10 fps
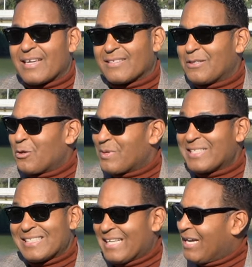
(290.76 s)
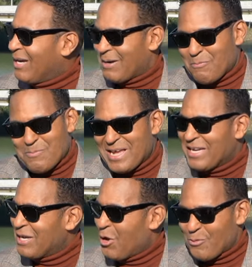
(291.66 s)
que hacerlo bien. Hay que
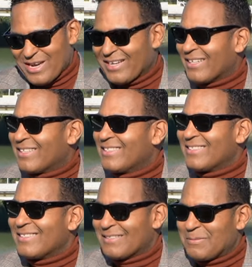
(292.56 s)
hacerlo bien, sí o sí, no